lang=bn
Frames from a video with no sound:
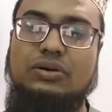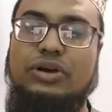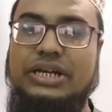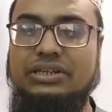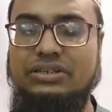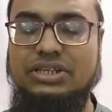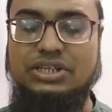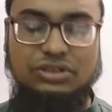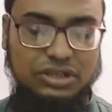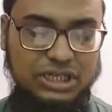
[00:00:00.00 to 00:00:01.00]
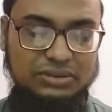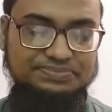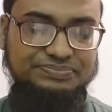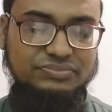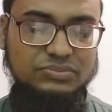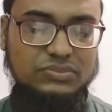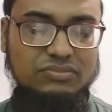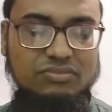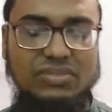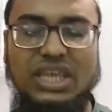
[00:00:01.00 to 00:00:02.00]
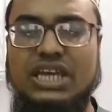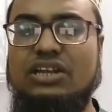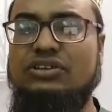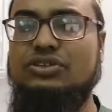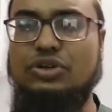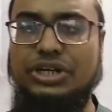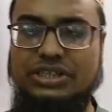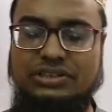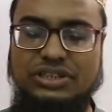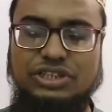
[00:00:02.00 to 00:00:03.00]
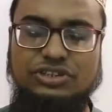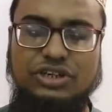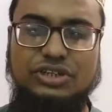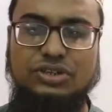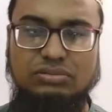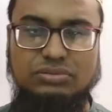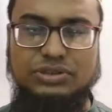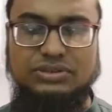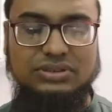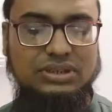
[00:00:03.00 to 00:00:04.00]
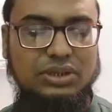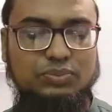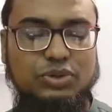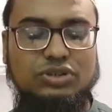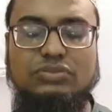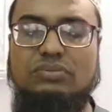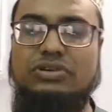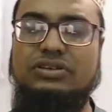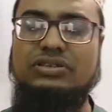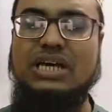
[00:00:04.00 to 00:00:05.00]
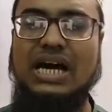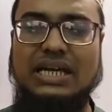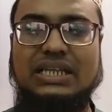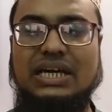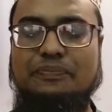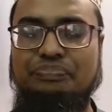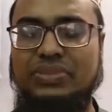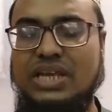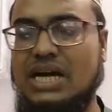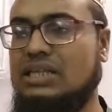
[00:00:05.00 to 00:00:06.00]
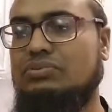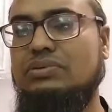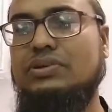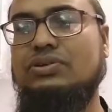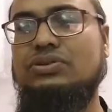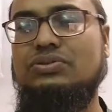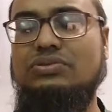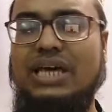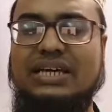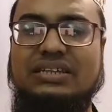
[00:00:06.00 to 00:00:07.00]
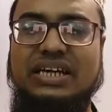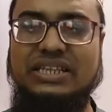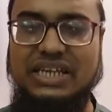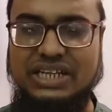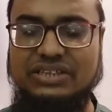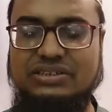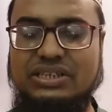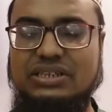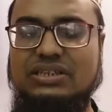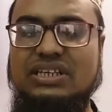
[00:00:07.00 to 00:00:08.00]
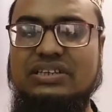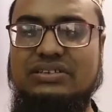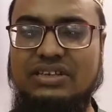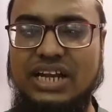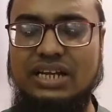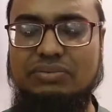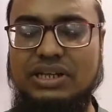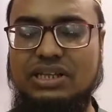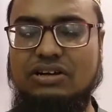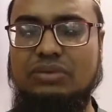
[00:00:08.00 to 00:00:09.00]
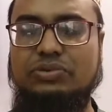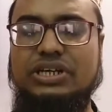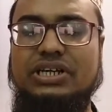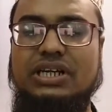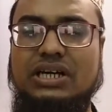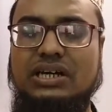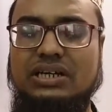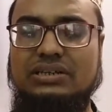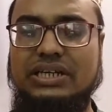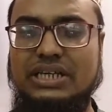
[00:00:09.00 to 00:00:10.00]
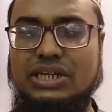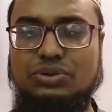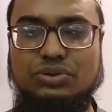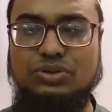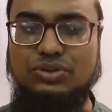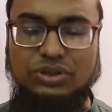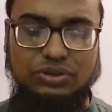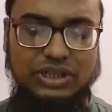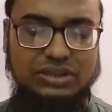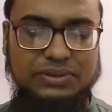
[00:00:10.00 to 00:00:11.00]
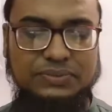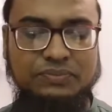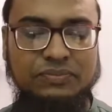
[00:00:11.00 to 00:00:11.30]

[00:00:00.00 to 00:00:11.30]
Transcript: কয়েকটি জিনিসের দরকার সেটা হচ্ছে ছয়টি জিনিসের দরকার সর্বমোট প্রথম নম্বর হচ্ছে আদা আদার পরিমাণ রকম এক থেকে দেড় ইঞ্চি সিলে নেবেন নেওয়ার পরে সেটা কেটে টুকরো টুকরো করে নেবেন